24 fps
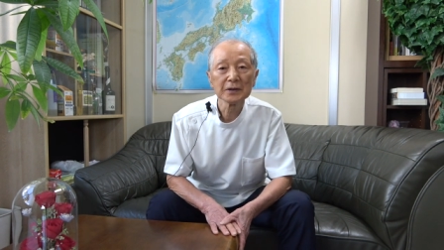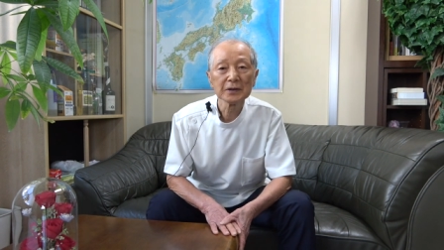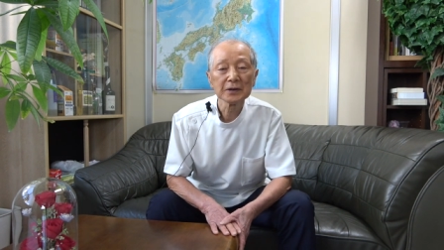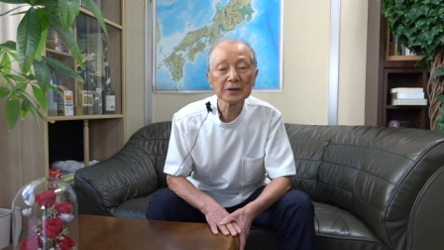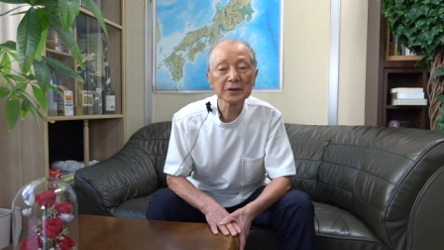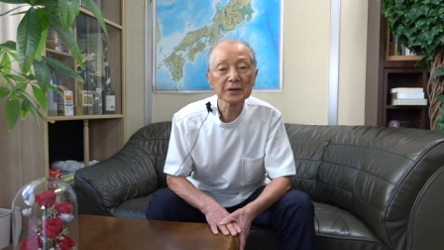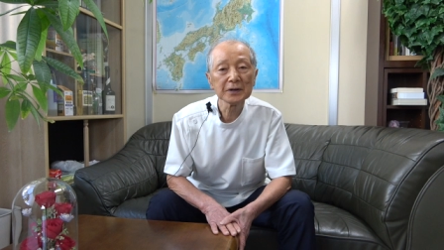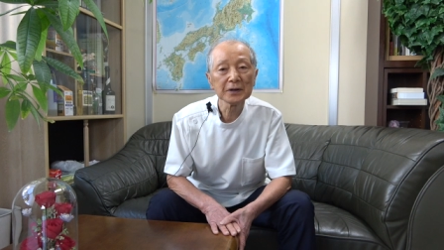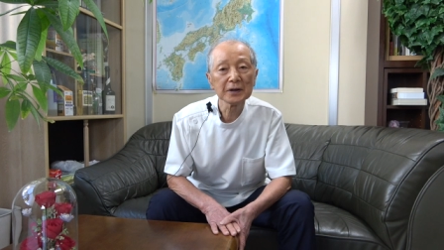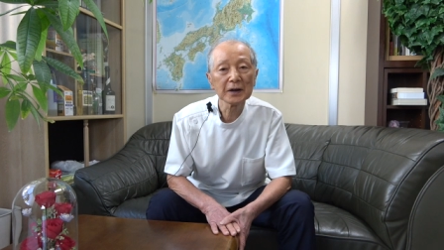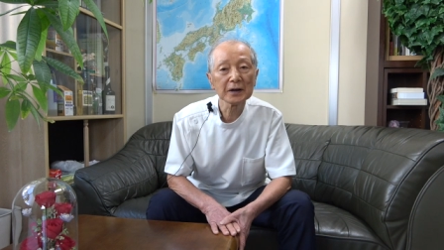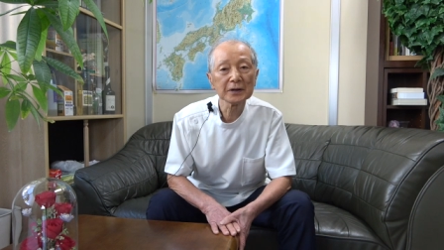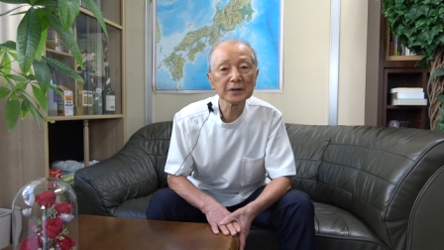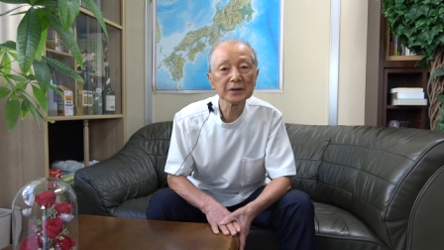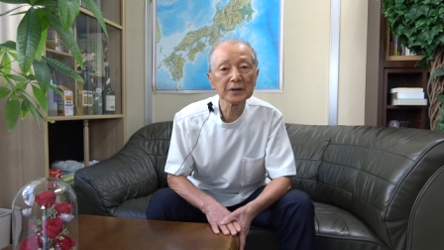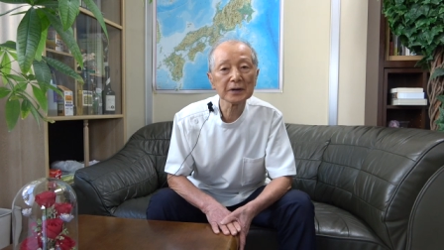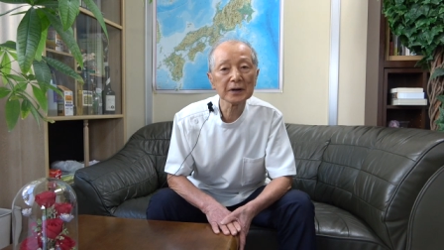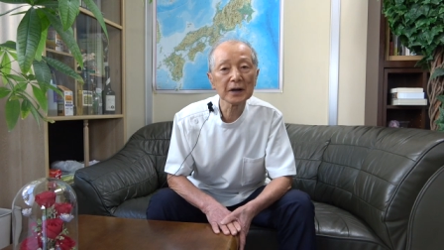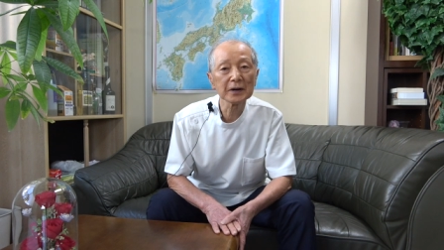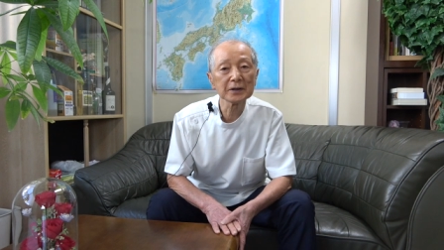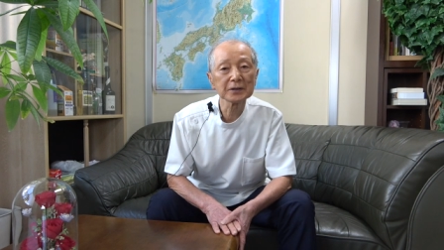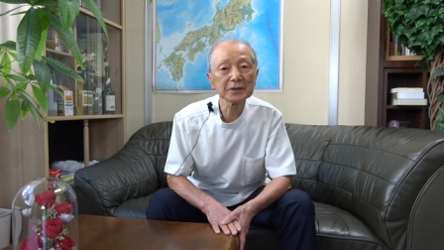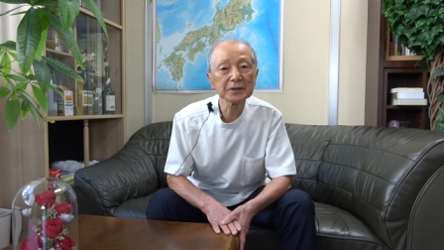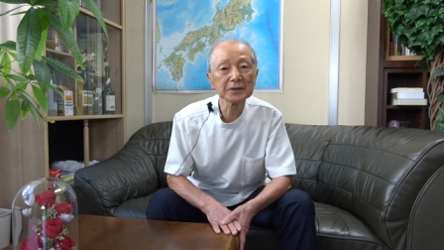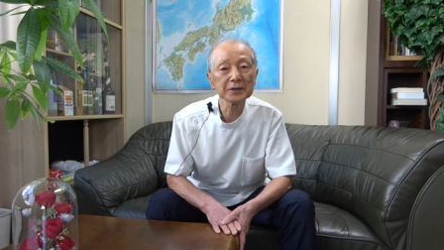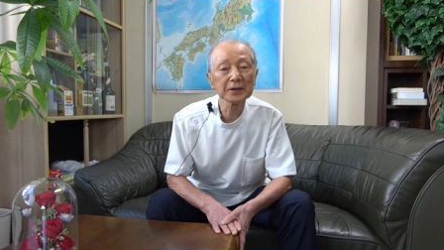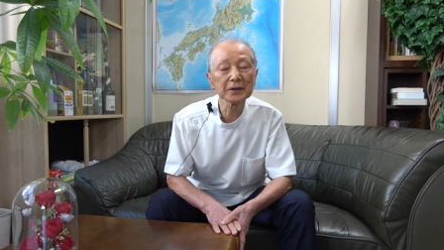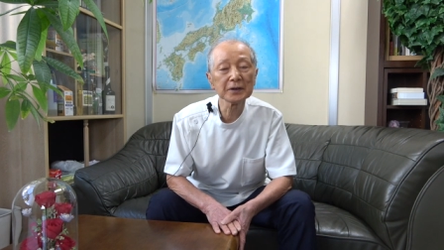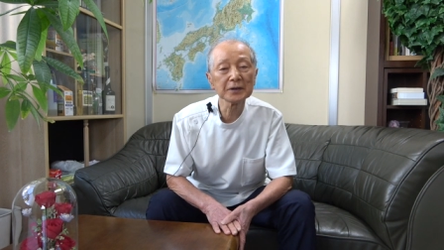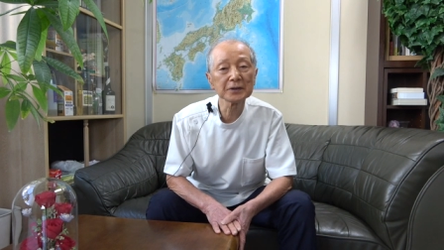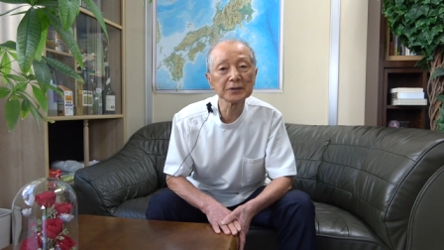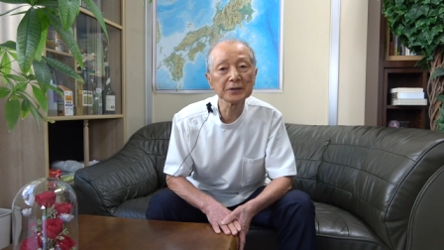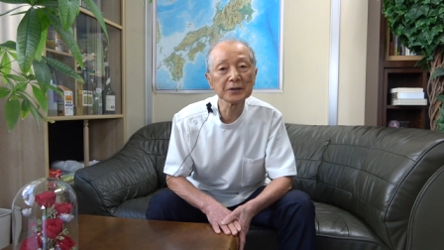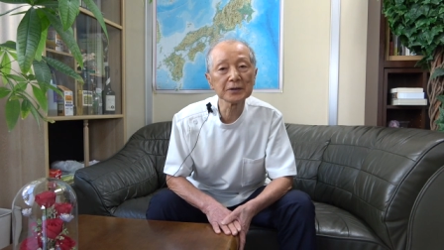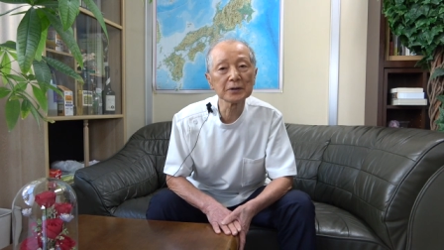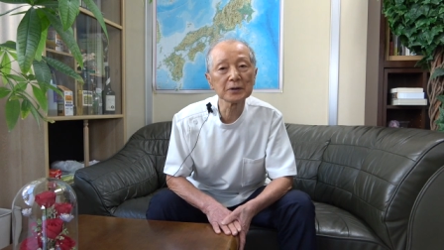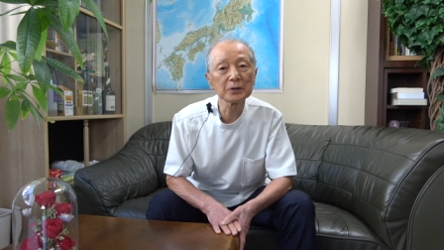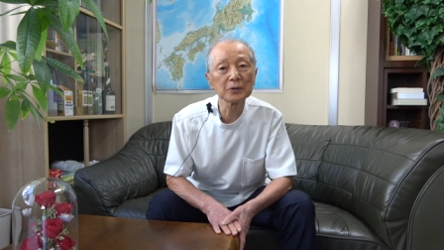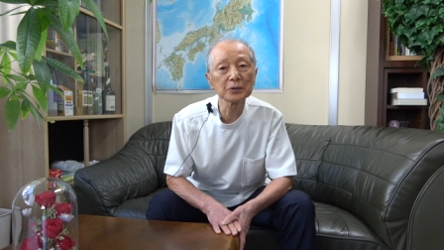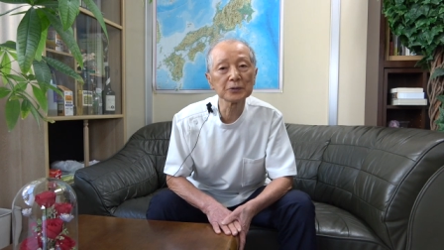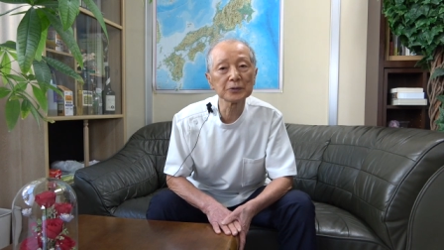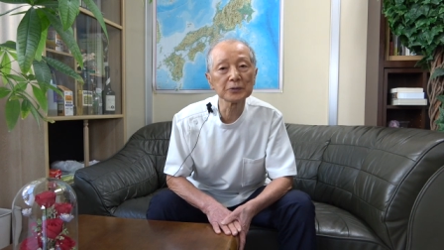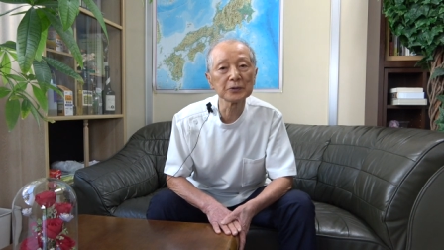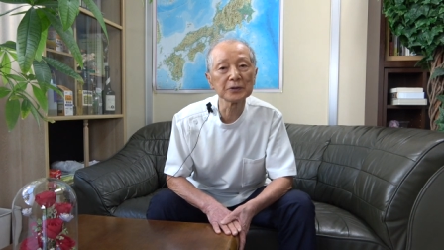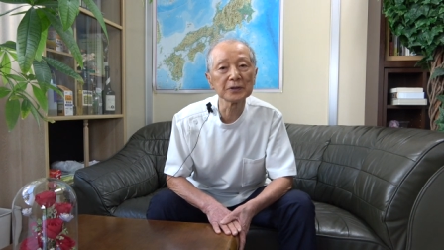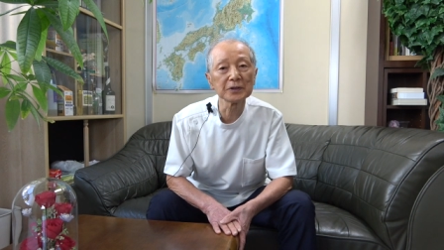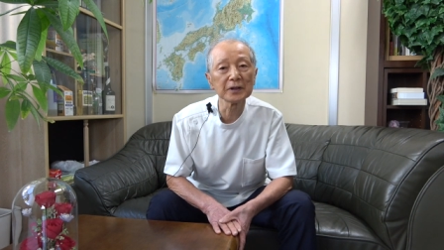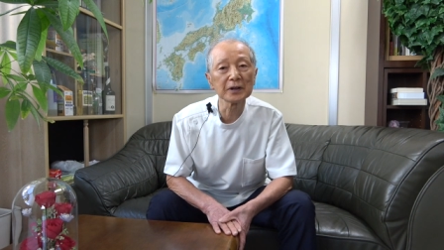非難批判否定しているこ
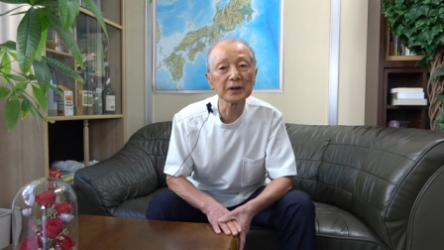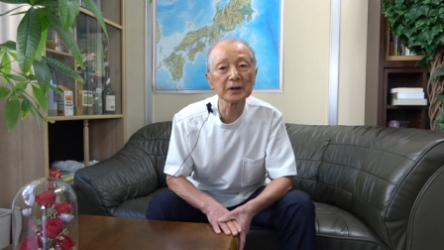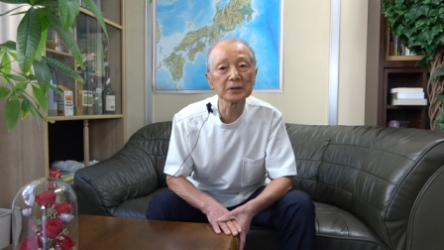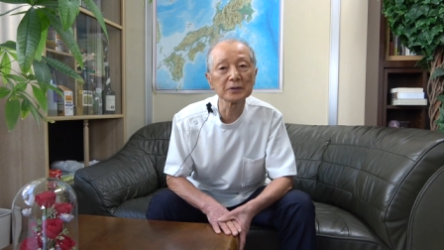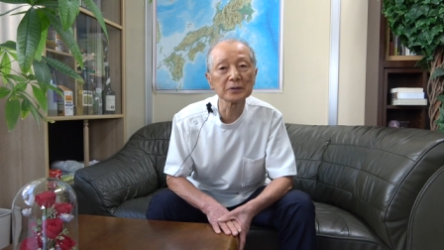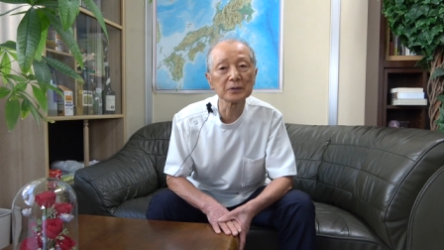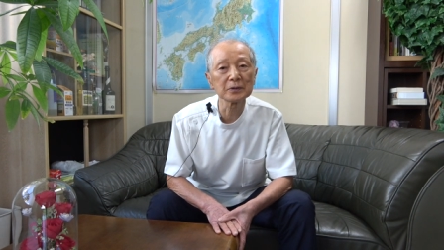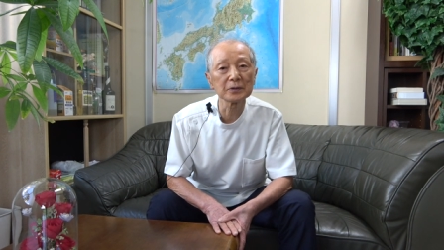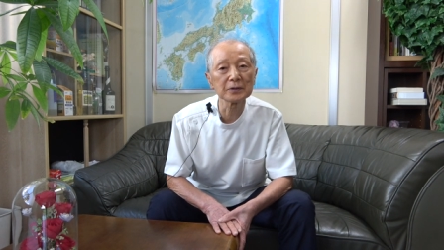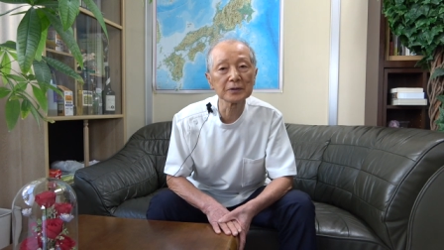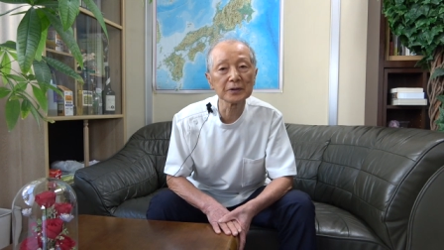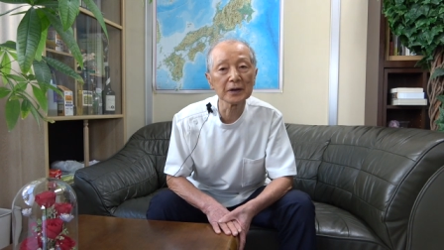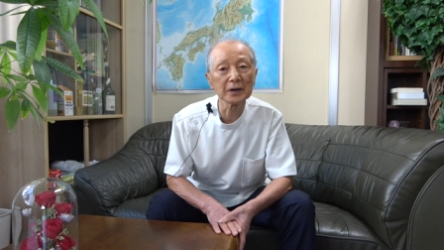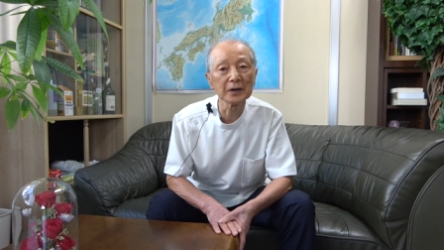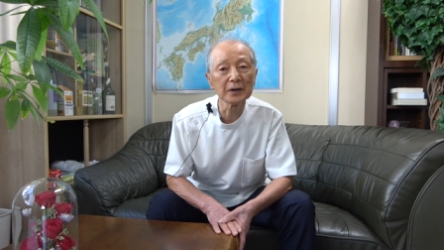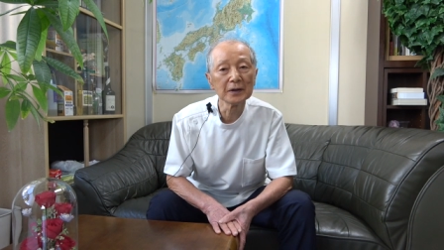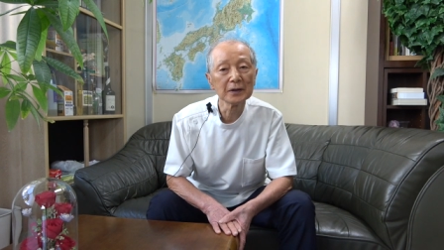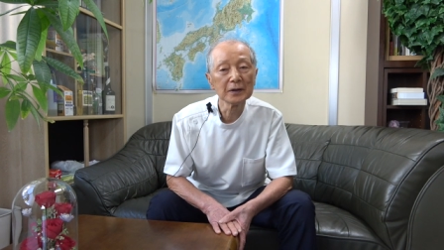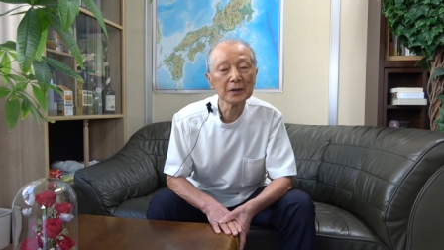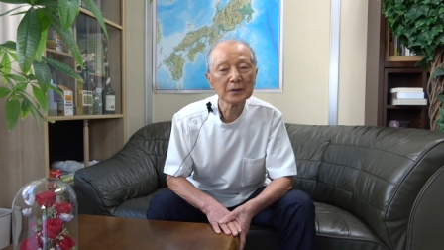とになるので